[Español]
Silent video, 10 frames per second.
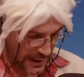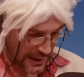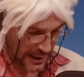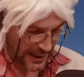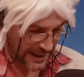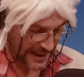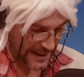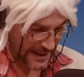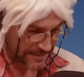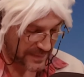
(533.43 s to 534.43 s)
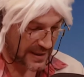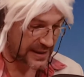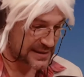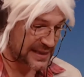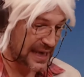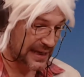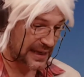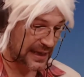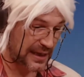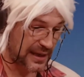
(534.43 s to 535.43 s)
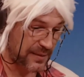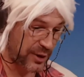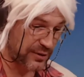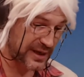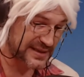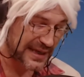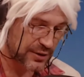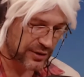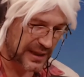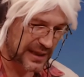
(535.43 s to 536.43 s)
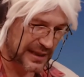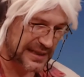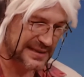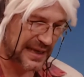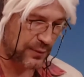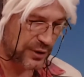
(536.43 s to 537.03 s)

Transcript: Eh, le decía que, bueno, es ahí donde ingresa en